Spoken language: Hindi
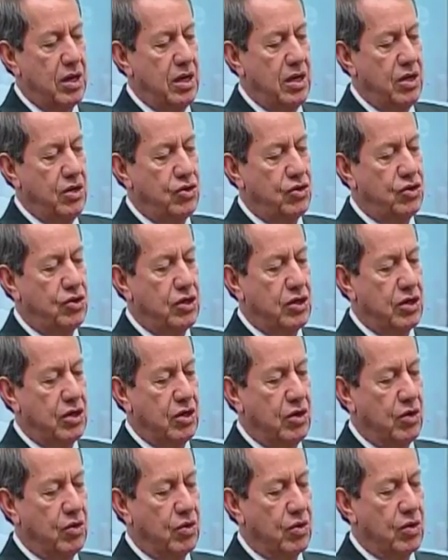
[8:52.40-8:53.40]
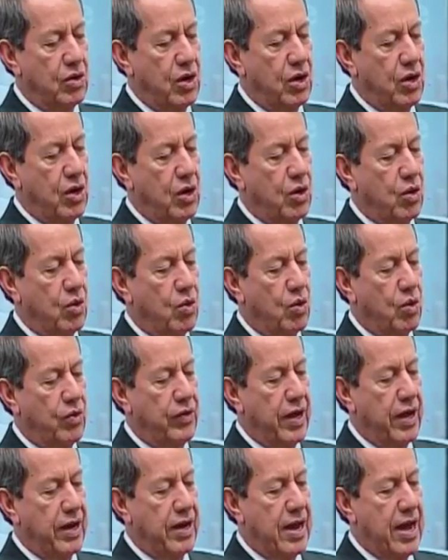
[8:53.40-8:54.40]
मैं योग्य नहीं हूं
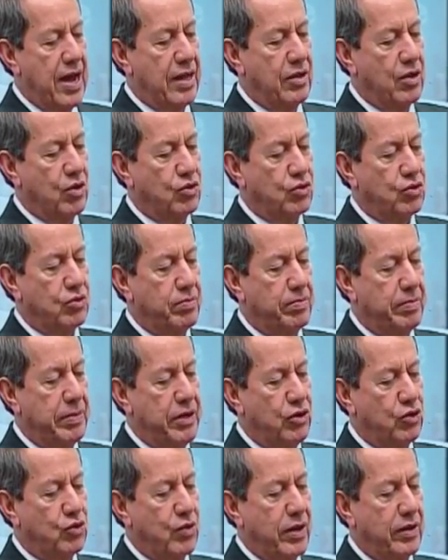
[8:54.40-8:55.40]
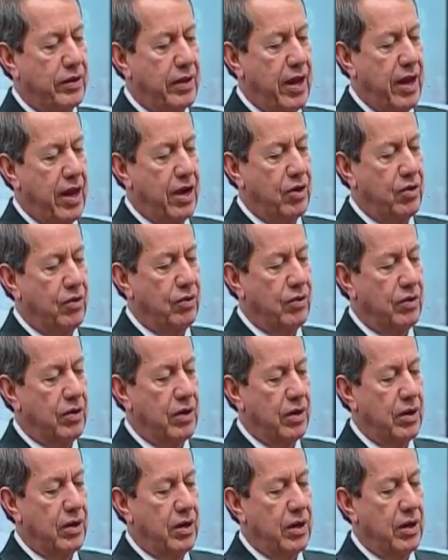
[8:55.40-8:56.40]
अनंत काल की यातना के मुलजिम
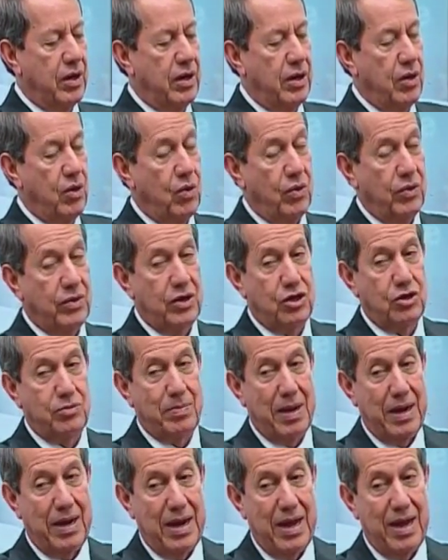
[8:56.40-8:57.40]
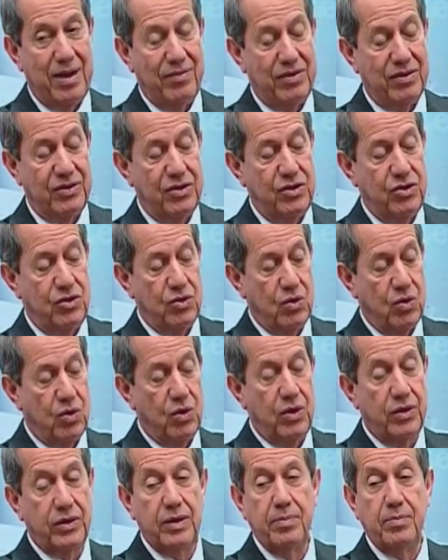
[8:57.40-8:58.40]
और दूसरे विशेषण जिसे
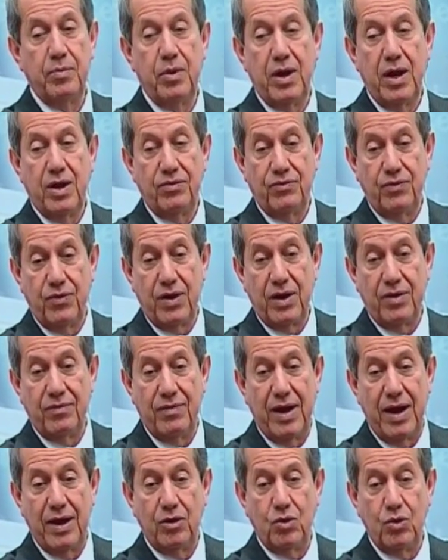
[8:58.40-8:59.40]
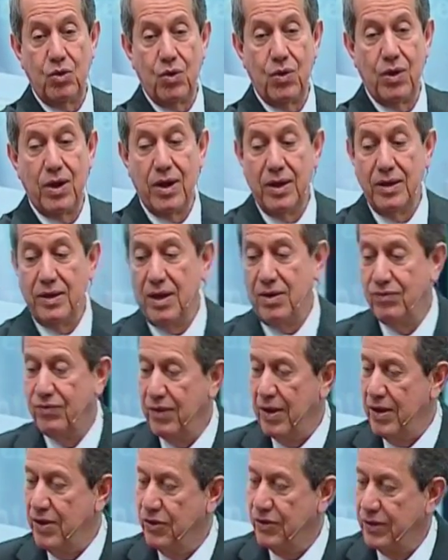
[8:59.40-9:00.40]
बेवकूफ और वगैरह ये
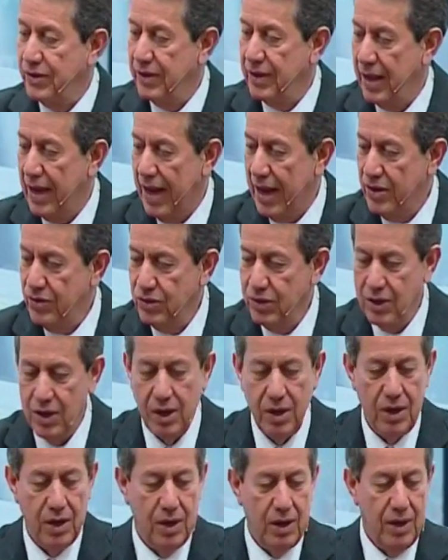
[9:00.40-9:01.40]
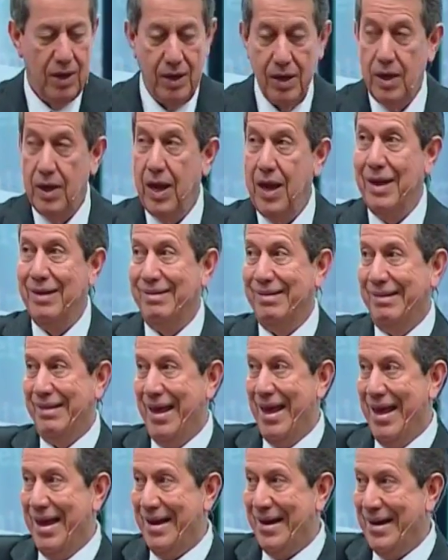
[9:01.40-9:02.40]
अदला बदली कर रहे हैं
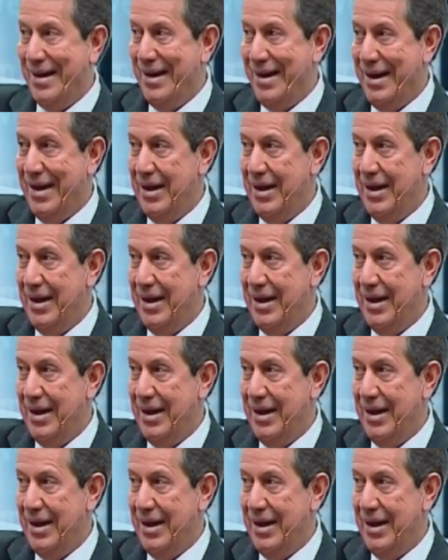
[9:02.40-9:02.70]
अनंत